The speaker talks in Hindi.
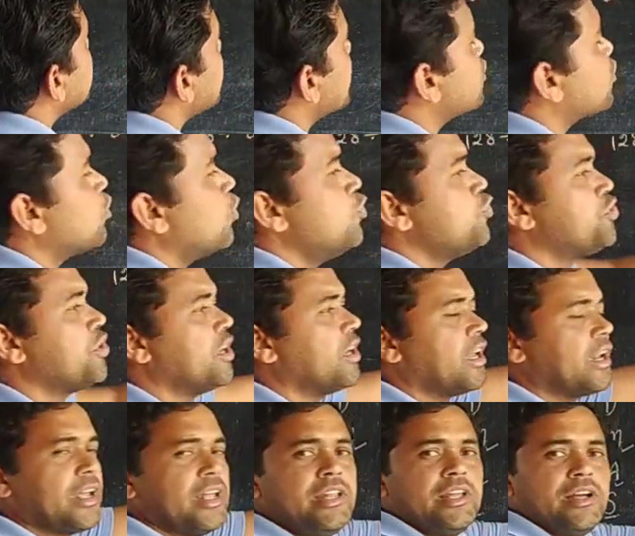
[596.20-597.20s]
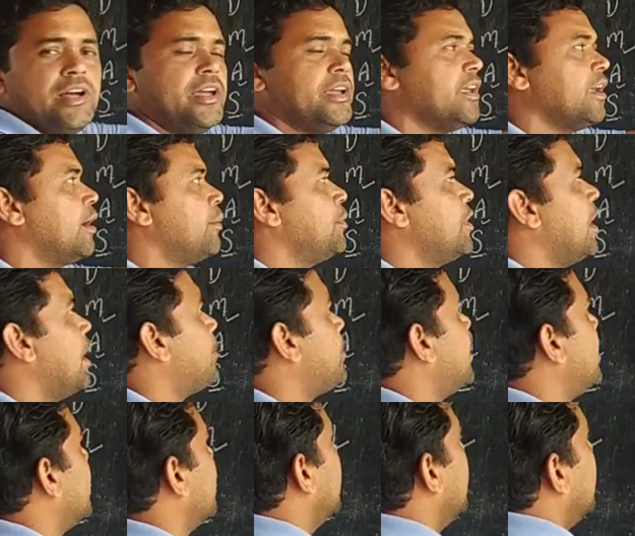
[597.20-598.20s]
कि इसका सोल्यूशन करके दिखाएंगे हम यहां
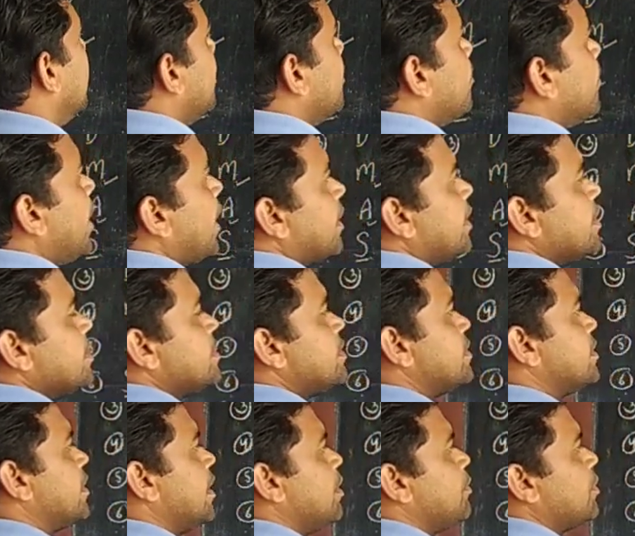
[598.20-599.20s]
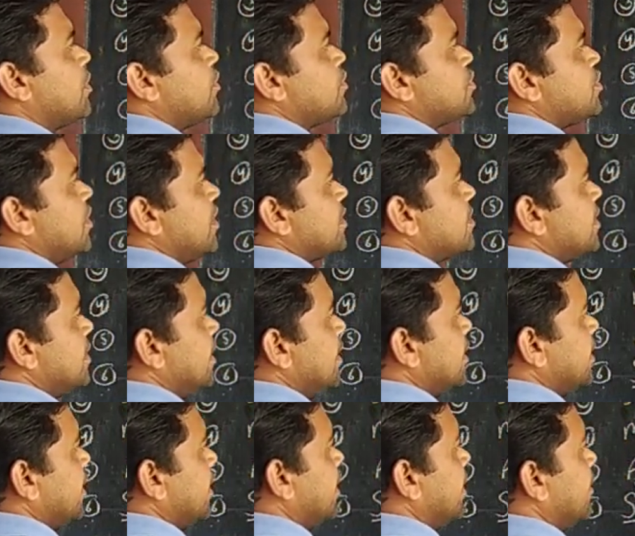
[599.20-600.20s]
पर बाकी सेम क्वेश्चन ऐसे ही
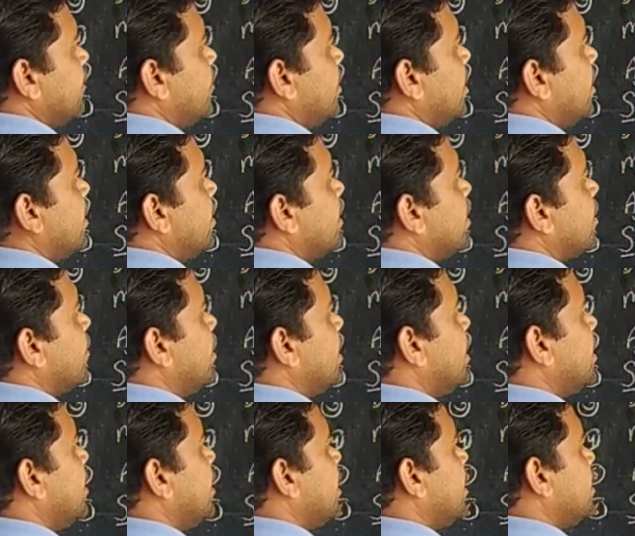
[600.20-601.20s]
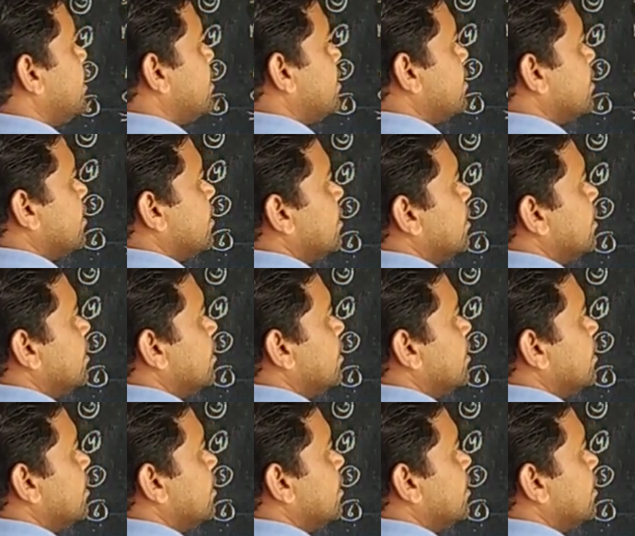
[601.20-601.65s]
लिख देंगे वन